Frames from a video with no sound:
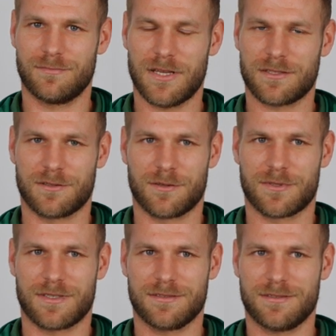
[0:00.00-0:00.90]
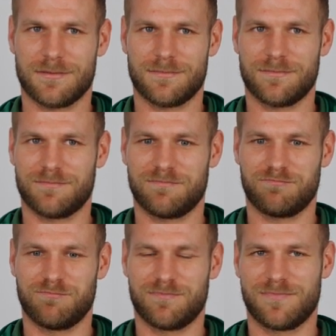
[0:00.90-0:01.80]
Bardzo dobrze. No,
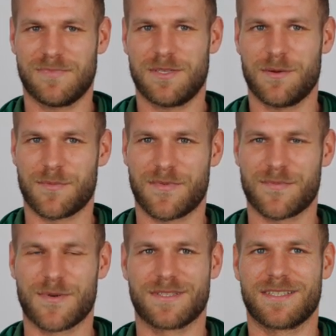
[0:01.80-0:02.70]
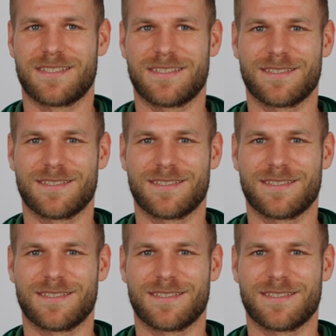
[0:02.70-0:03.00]
co mam powiedzieć?